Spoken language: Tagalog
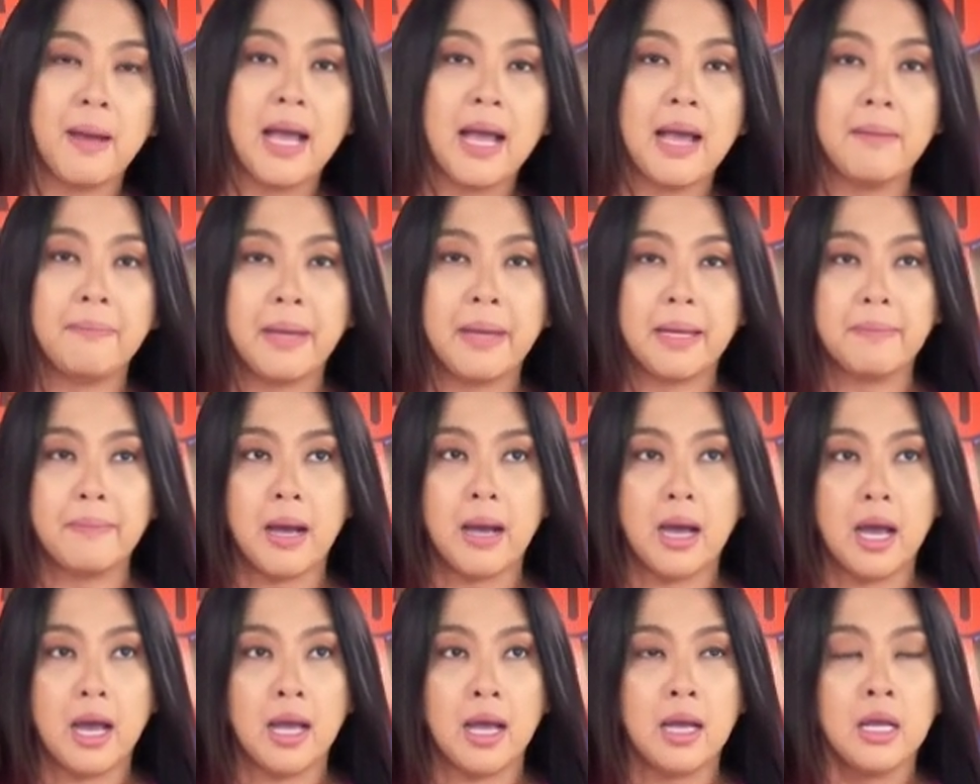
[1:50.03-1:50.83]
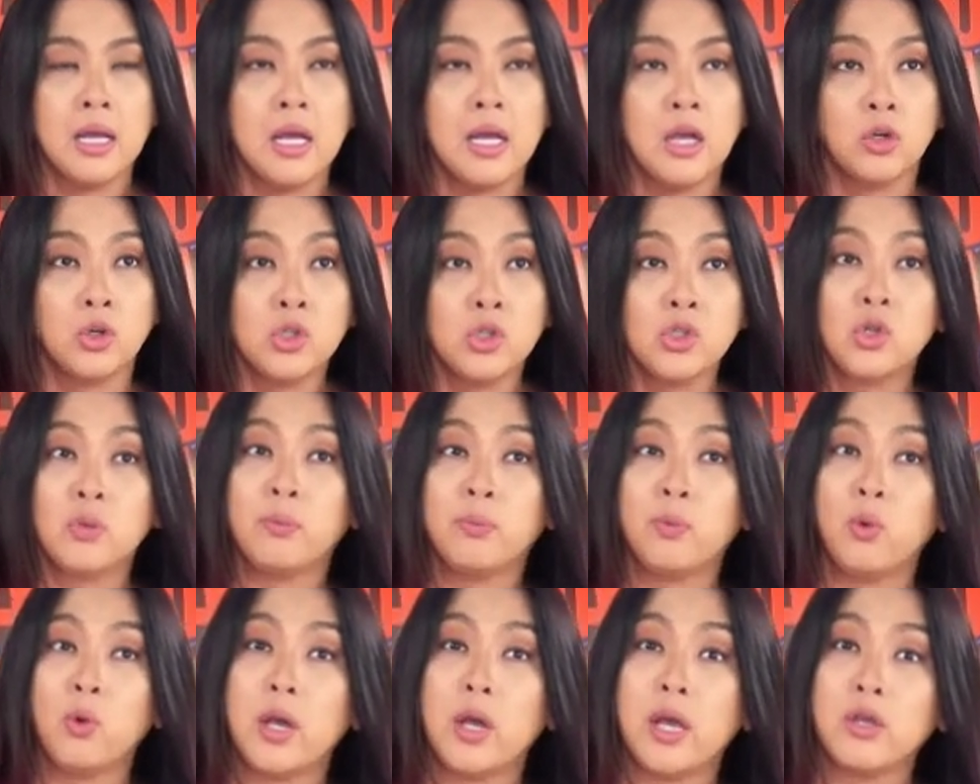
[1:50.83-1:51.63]
Baka may mga gusto
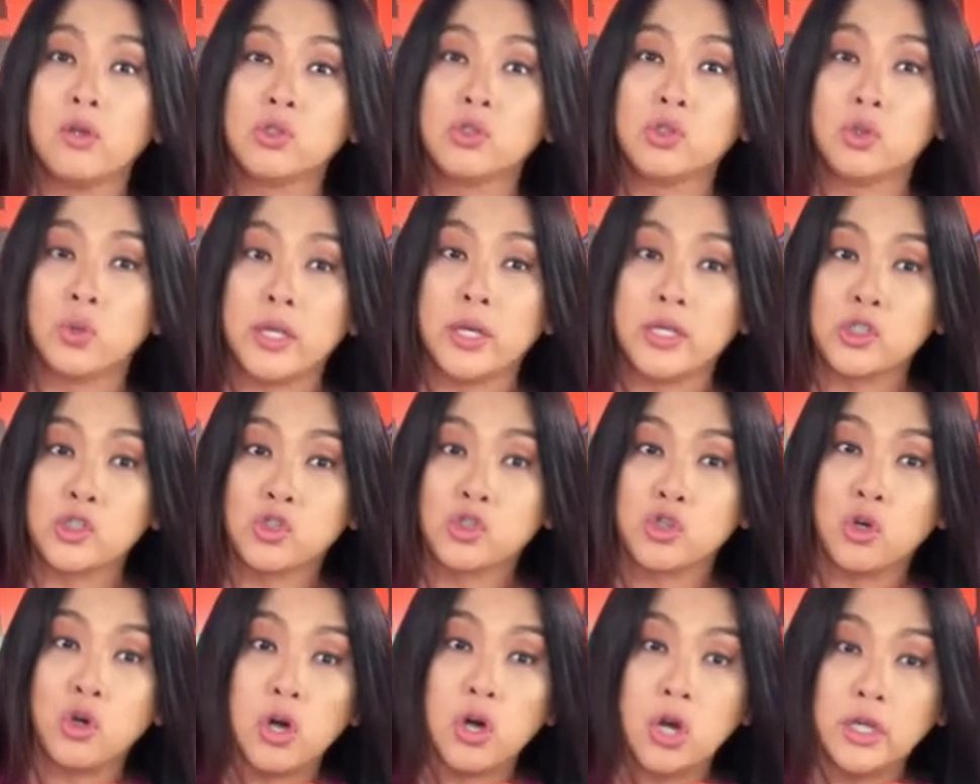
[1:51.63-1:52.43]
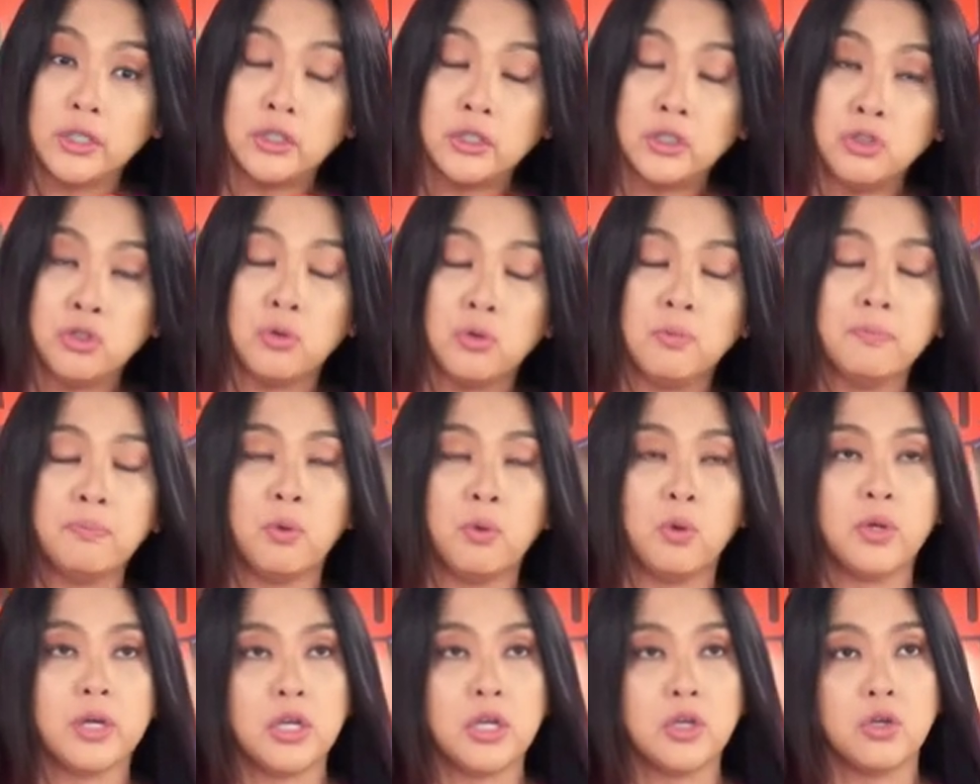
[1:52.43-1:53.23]
po kayong suggestion, yung
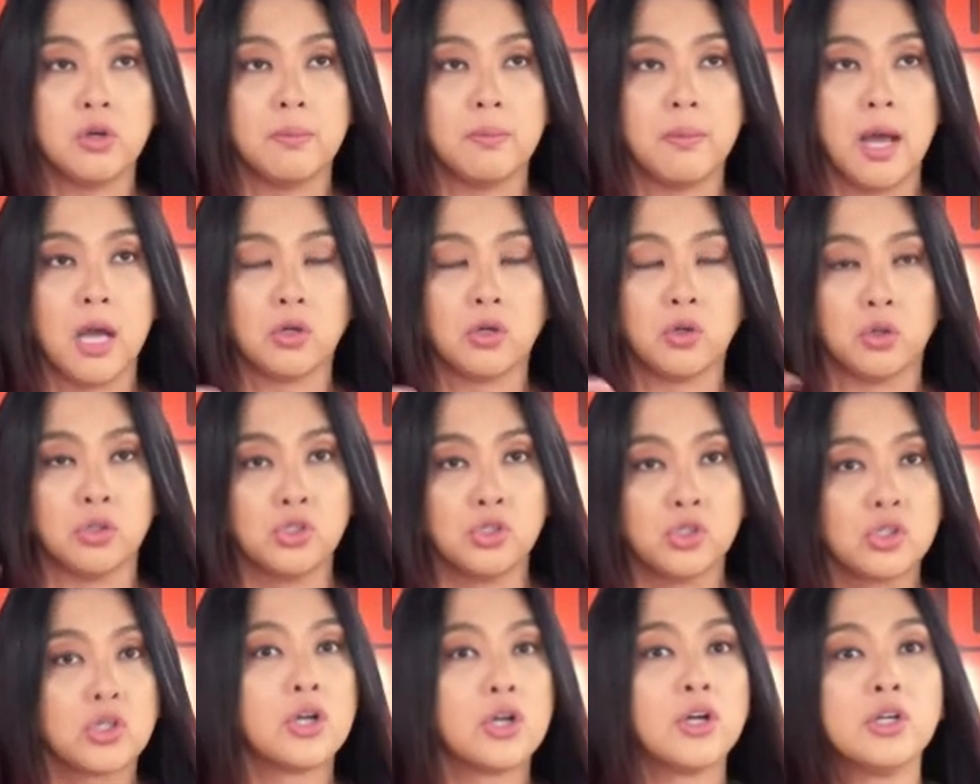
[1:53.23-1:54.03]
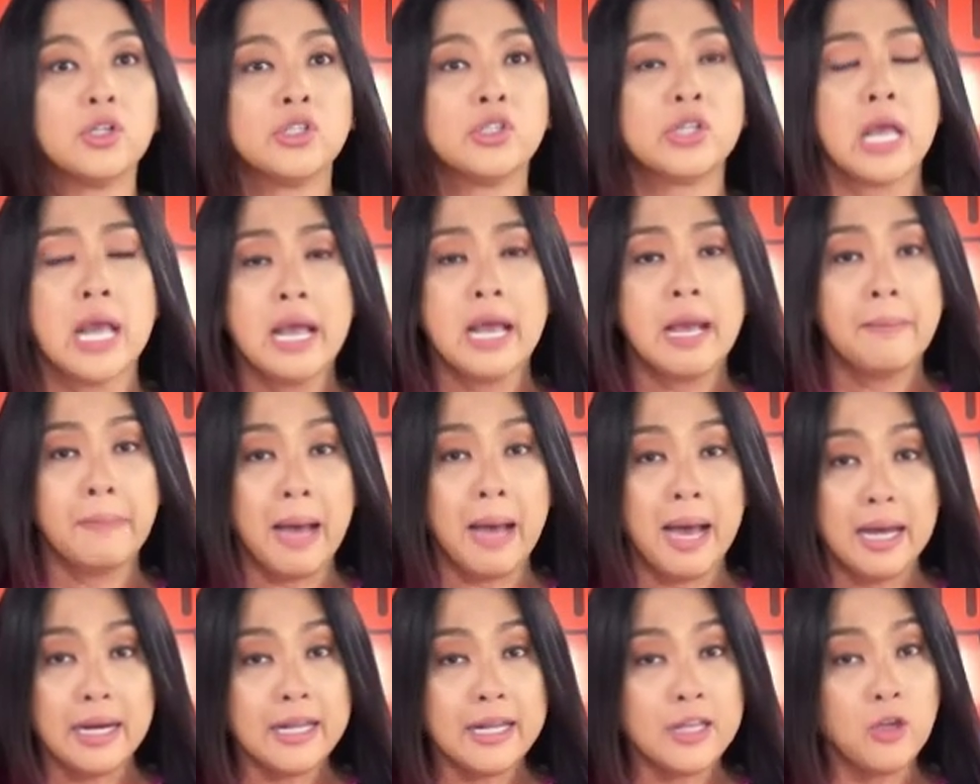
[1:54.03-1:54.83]
pong inyong mga concerns,
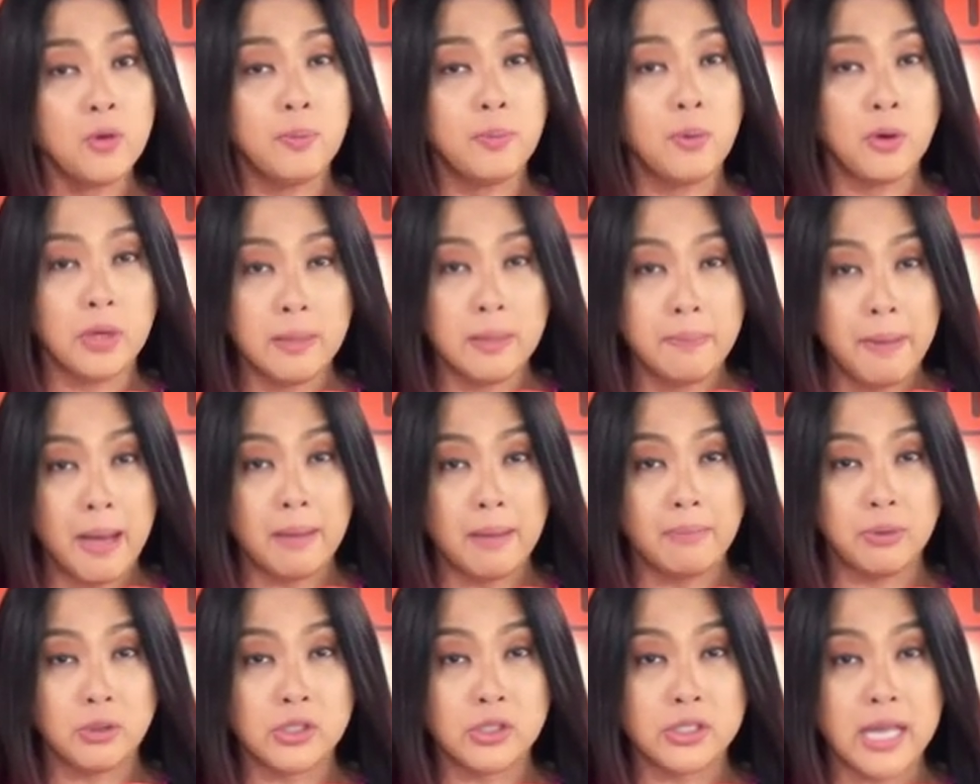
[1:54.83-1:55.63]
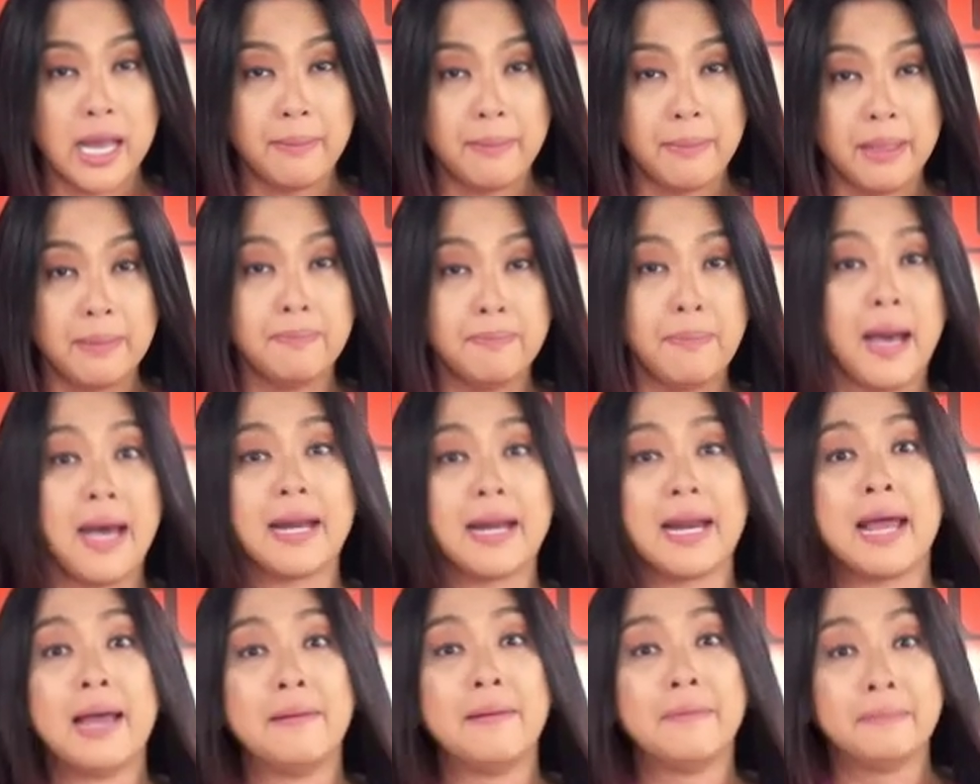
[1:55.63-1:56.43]
maari nyo pong ipaabot sa amin
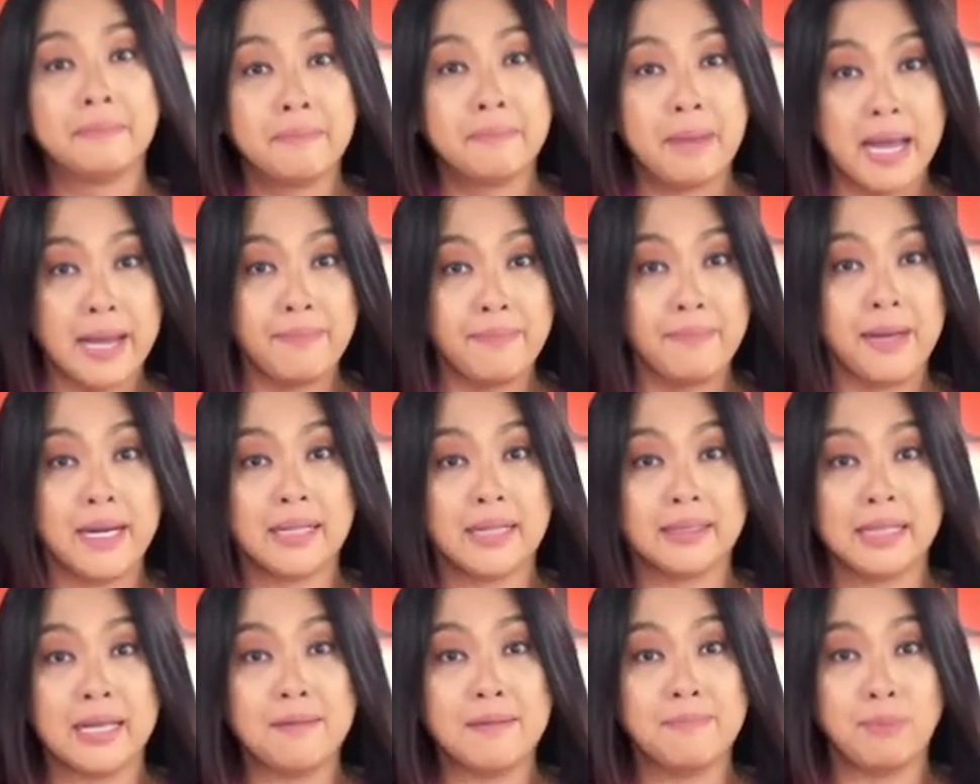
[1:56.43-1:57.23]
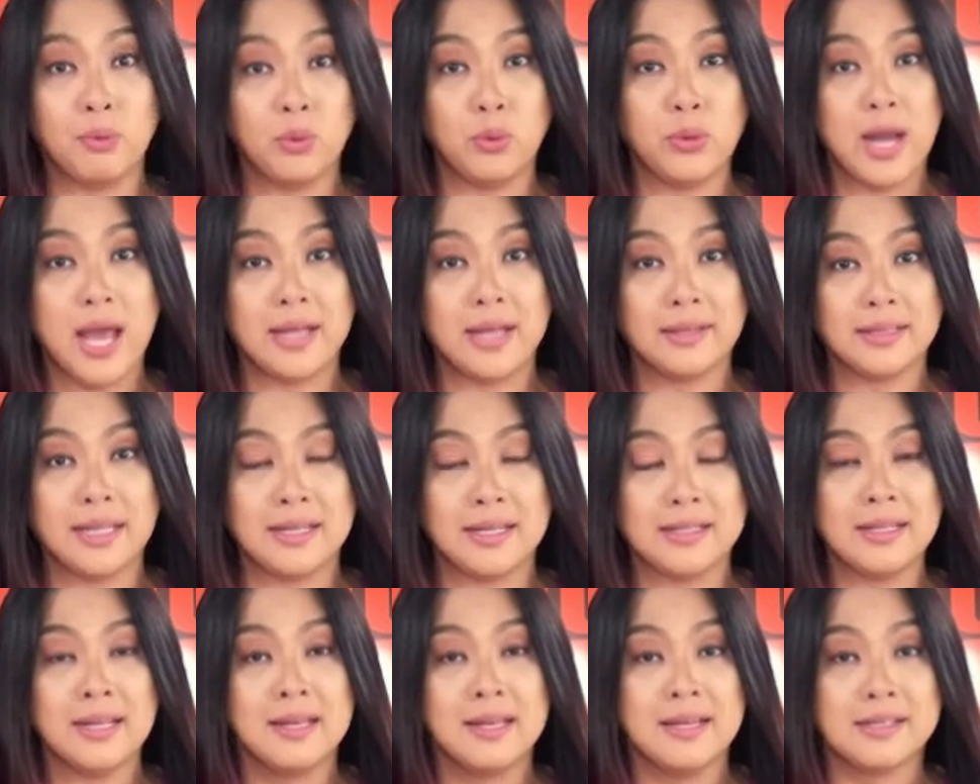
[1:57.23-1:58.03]
para maiparating po
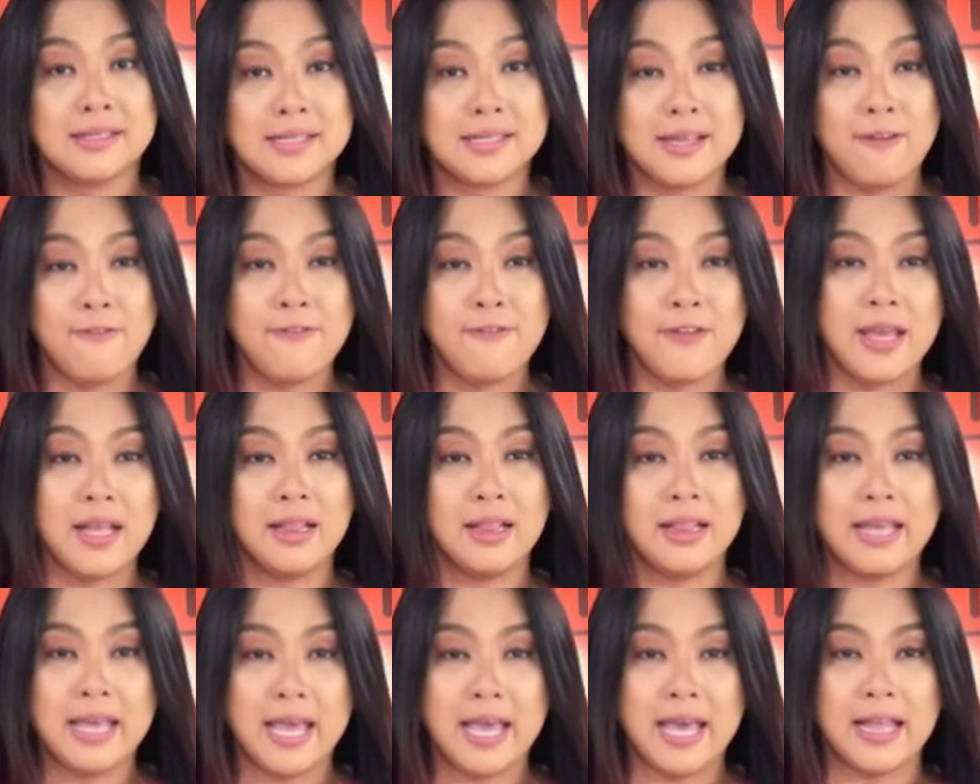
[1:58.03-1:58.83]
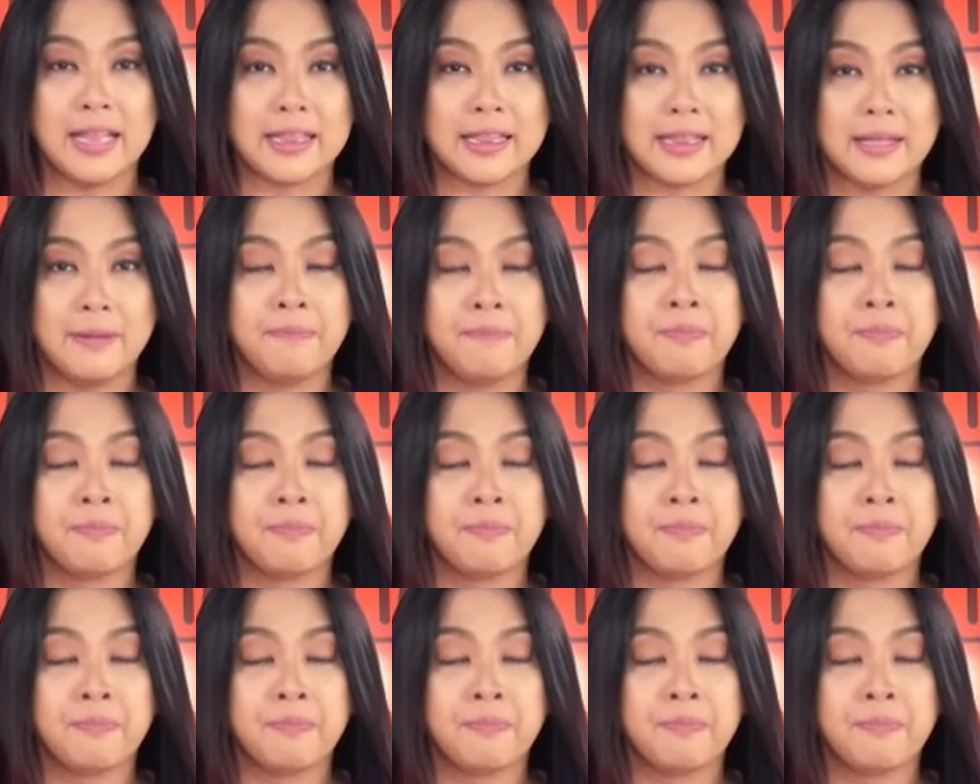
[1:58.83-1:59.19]
natin sa PhilHealth.